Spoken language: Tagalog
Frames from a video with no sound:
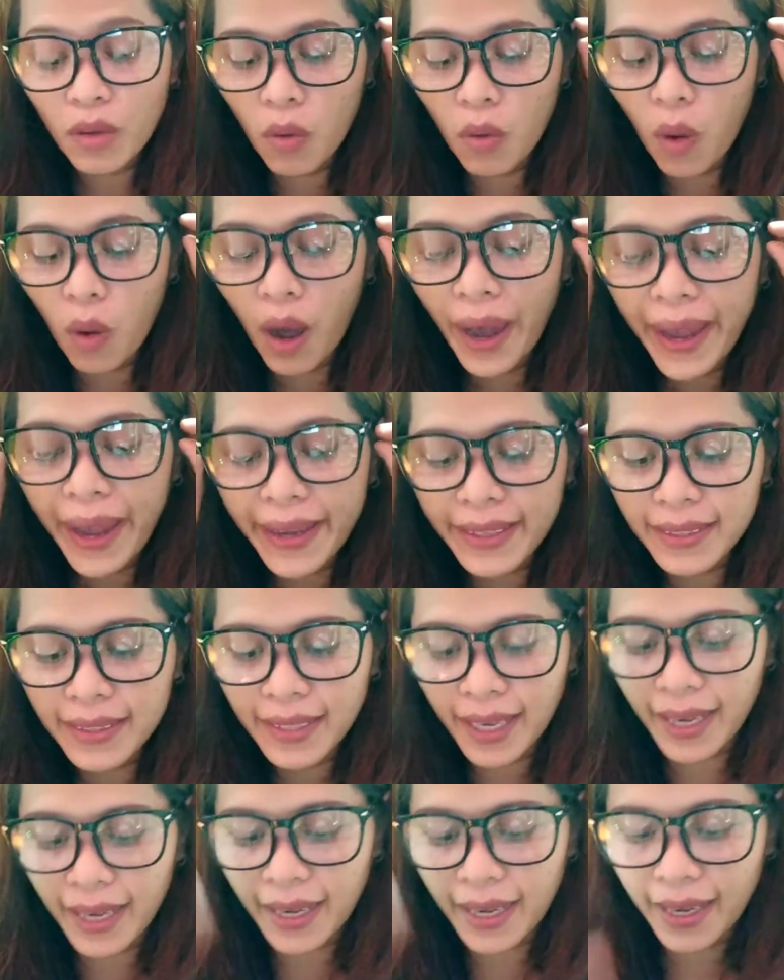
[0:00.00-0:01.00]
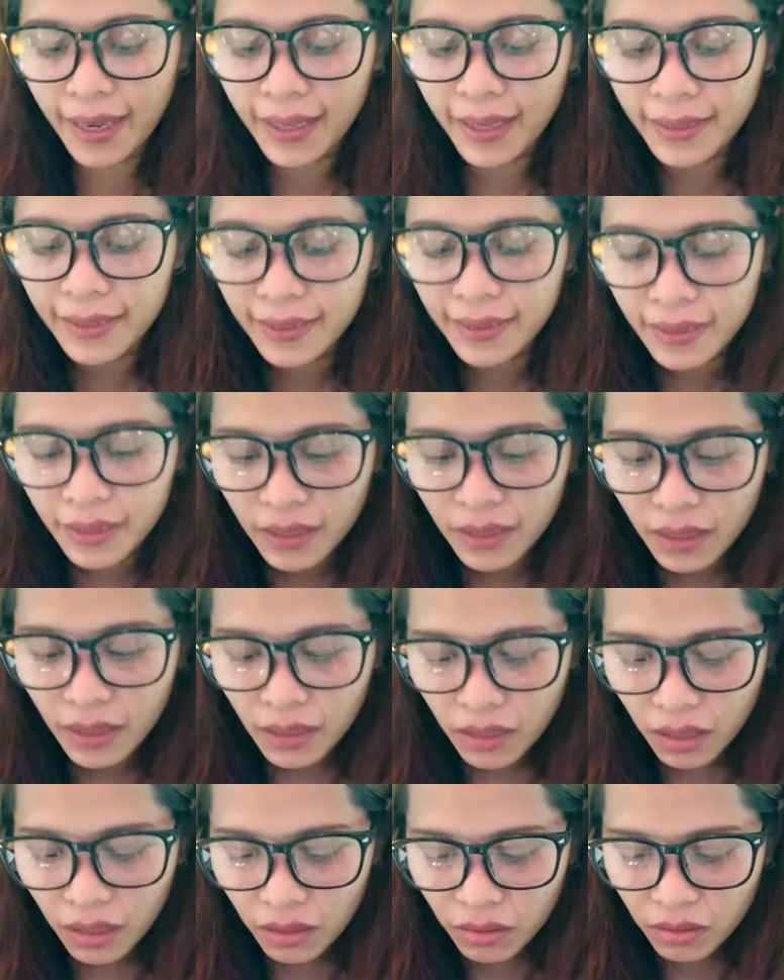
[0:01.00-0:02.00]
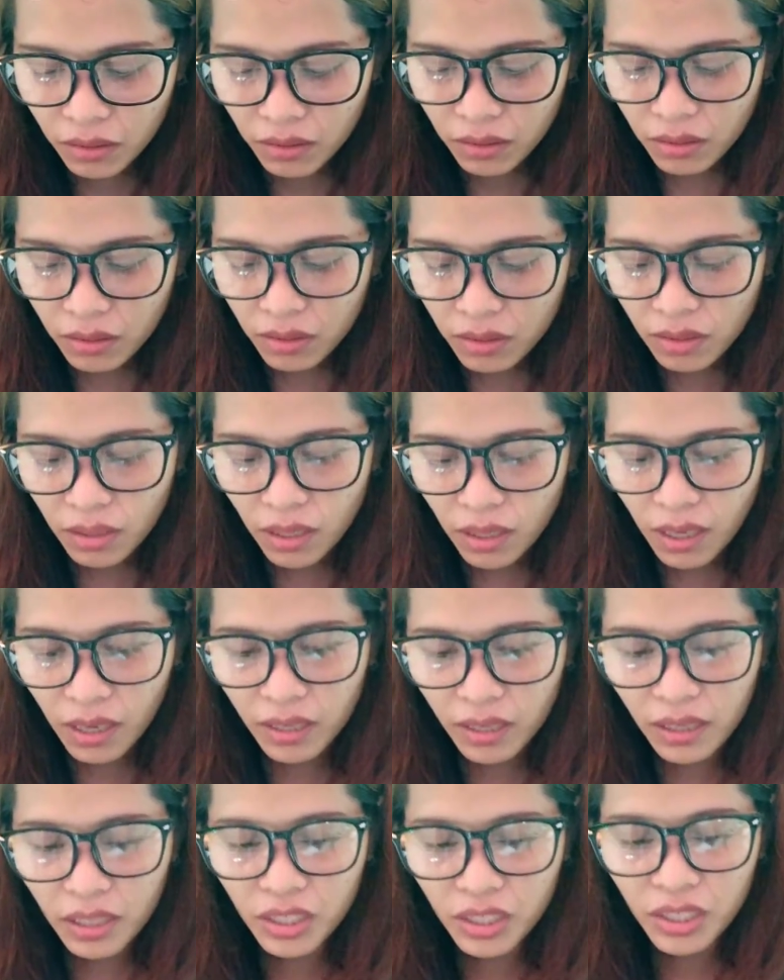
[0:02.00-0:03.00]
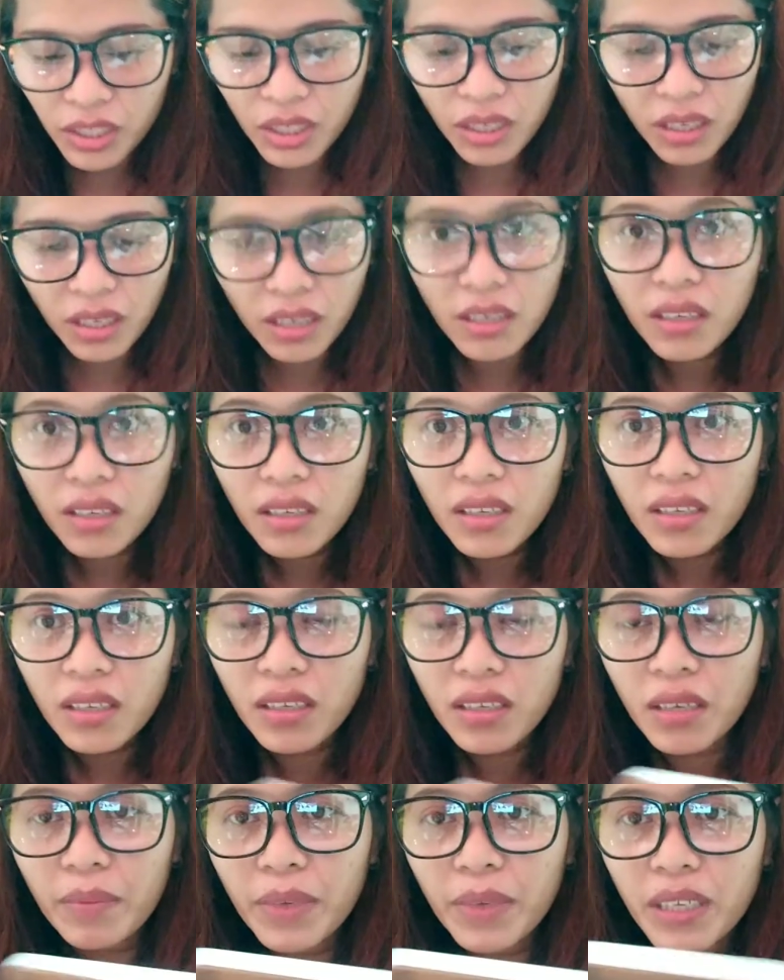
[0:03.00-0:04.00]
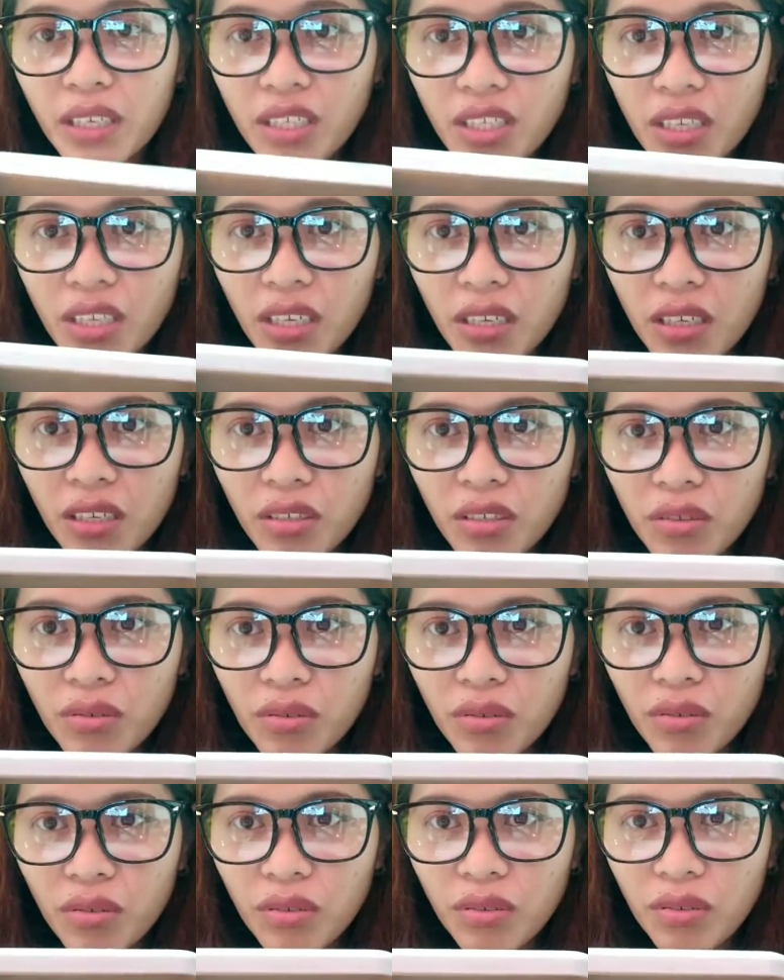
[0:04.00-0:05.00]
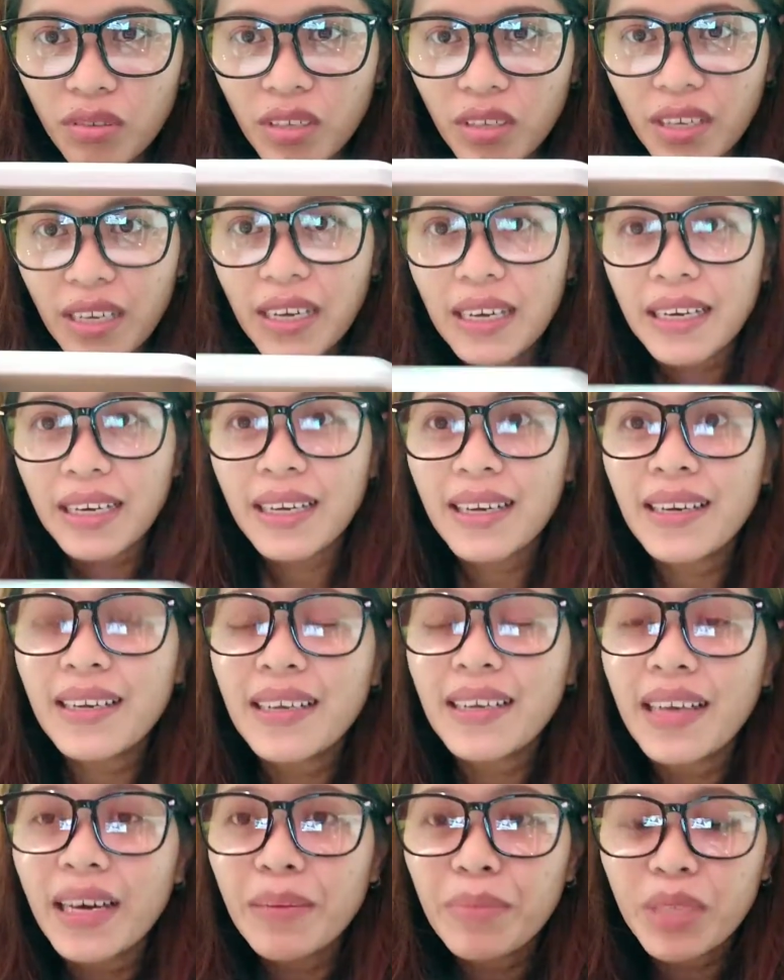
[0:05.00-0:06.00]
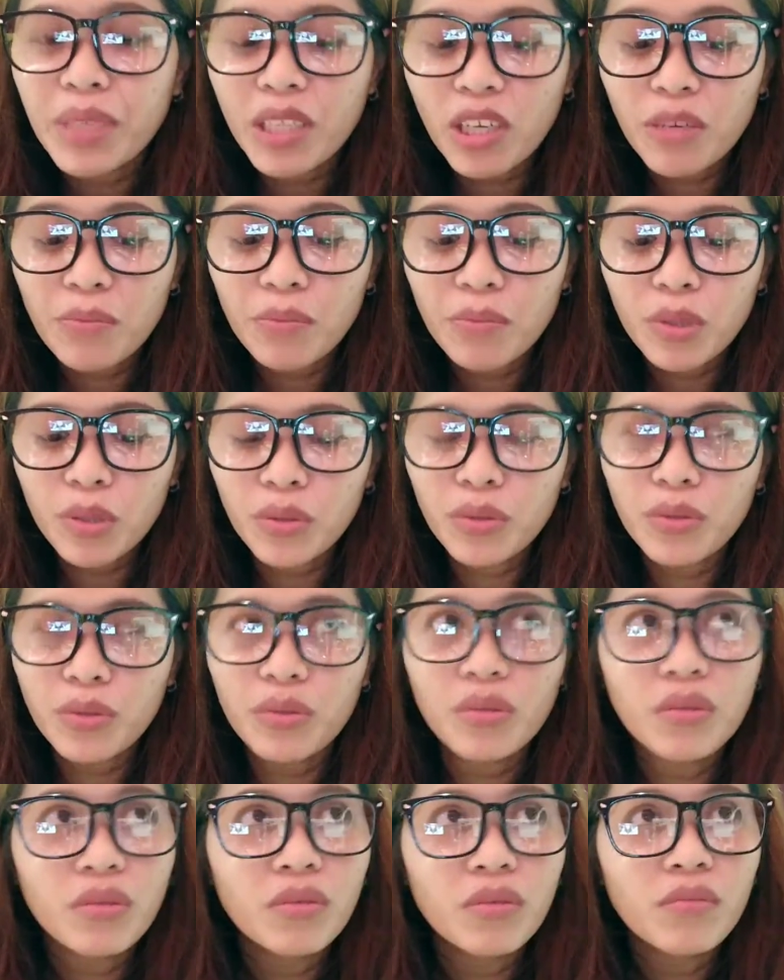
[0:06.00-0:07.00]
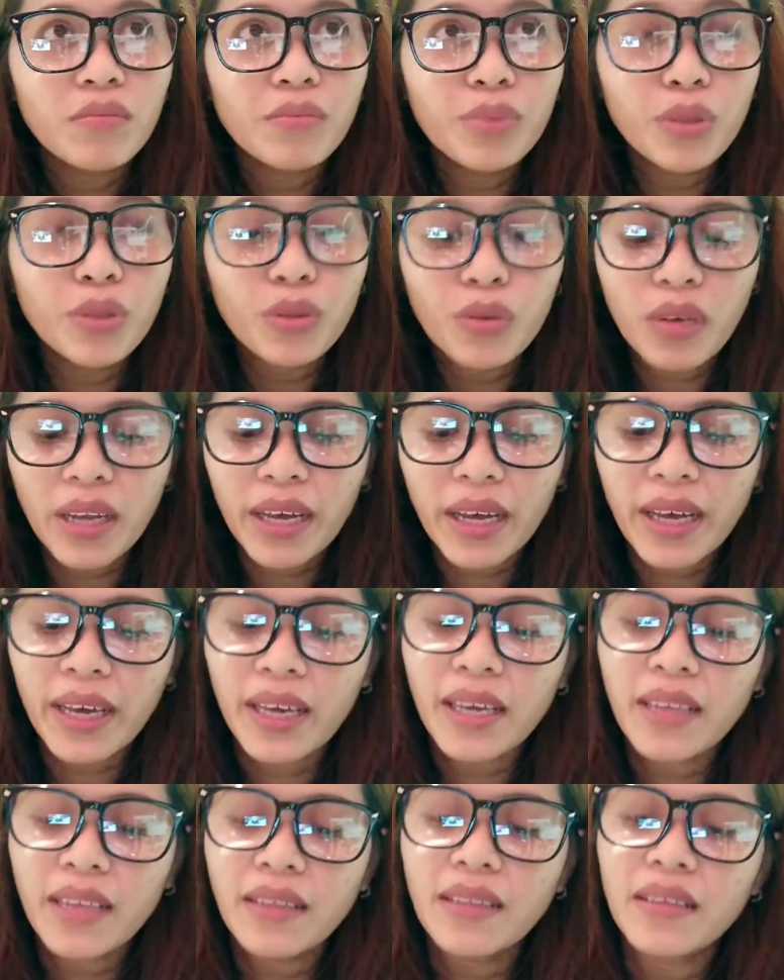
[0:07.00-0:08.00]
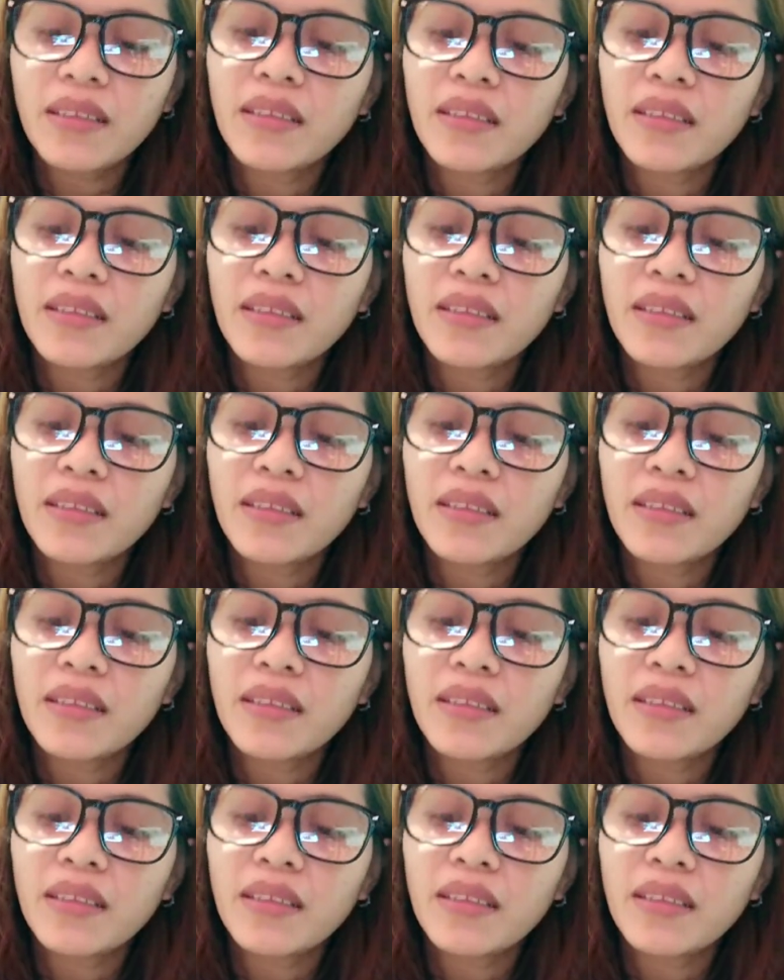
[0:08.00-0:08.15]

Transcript: kuan kanang oh, wala na siya eh. Napada siya idre sulod oh. Kana na naabi tay blue blue light.